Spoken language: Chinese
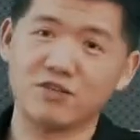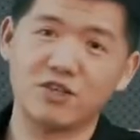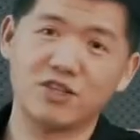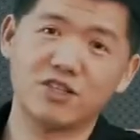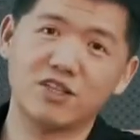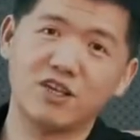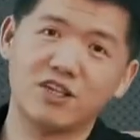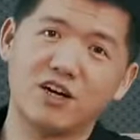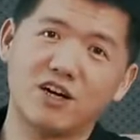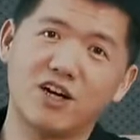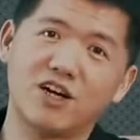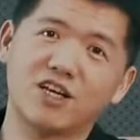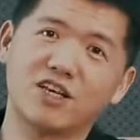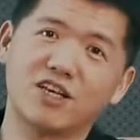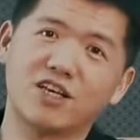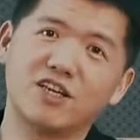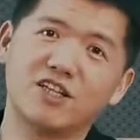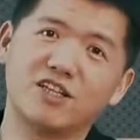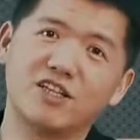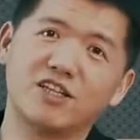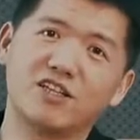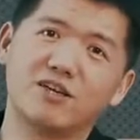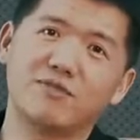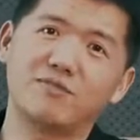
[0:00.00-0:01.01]
我这电脑二零
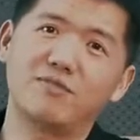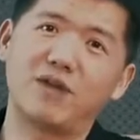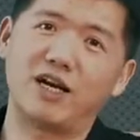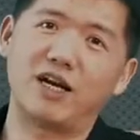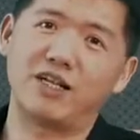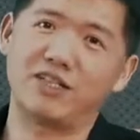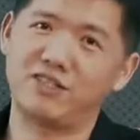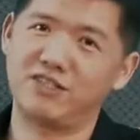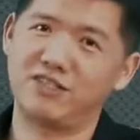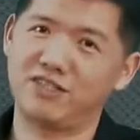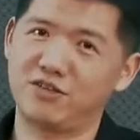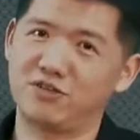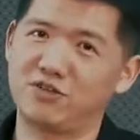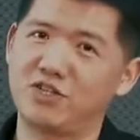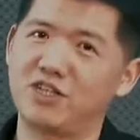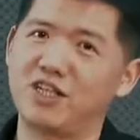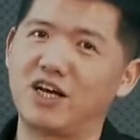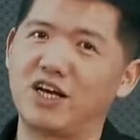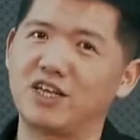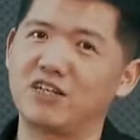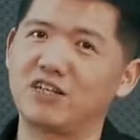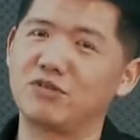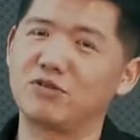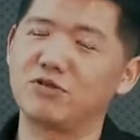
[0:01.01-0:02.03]
一零年买的，到现
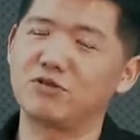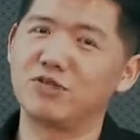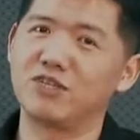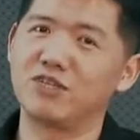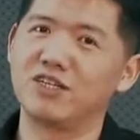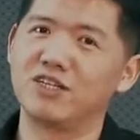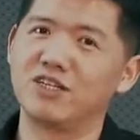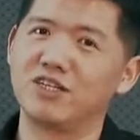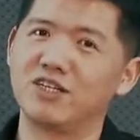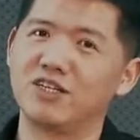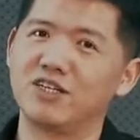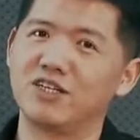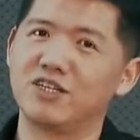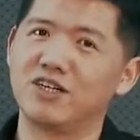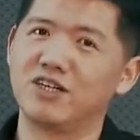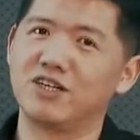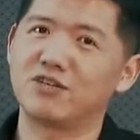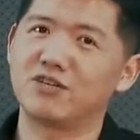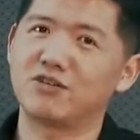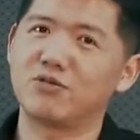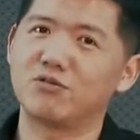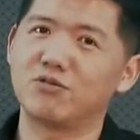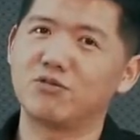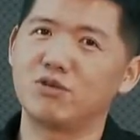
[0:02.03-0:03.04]
在还在用，
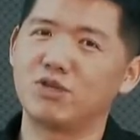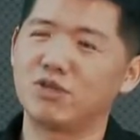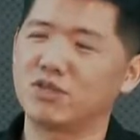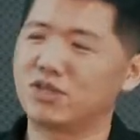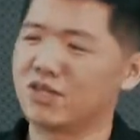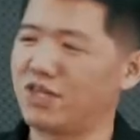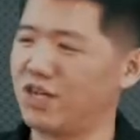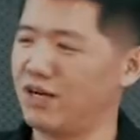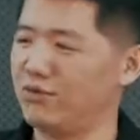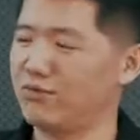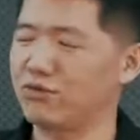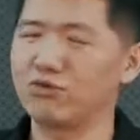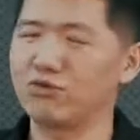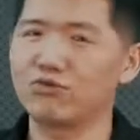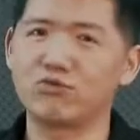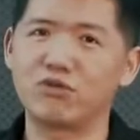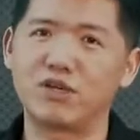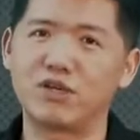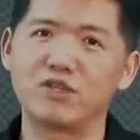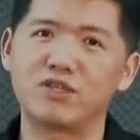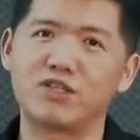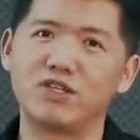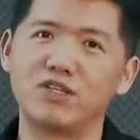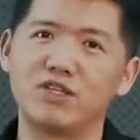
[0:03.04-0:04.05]
而且我看不出
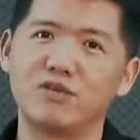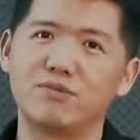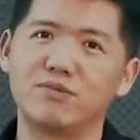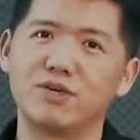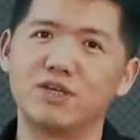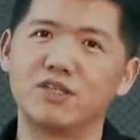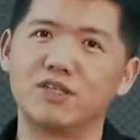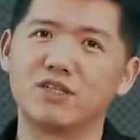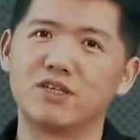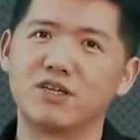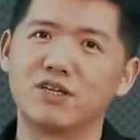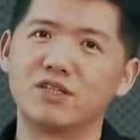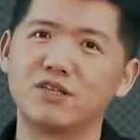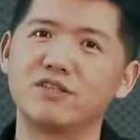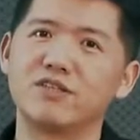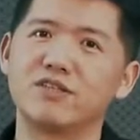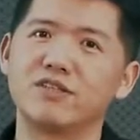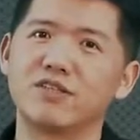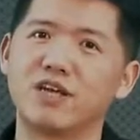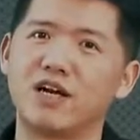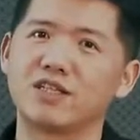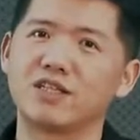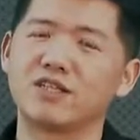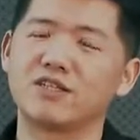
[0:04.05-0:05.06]
短期里边更
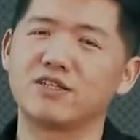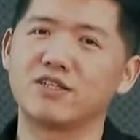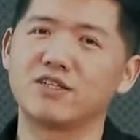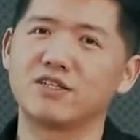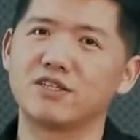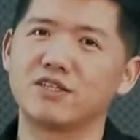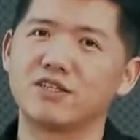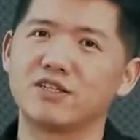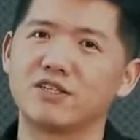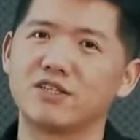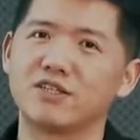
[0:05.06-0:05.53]
新它的这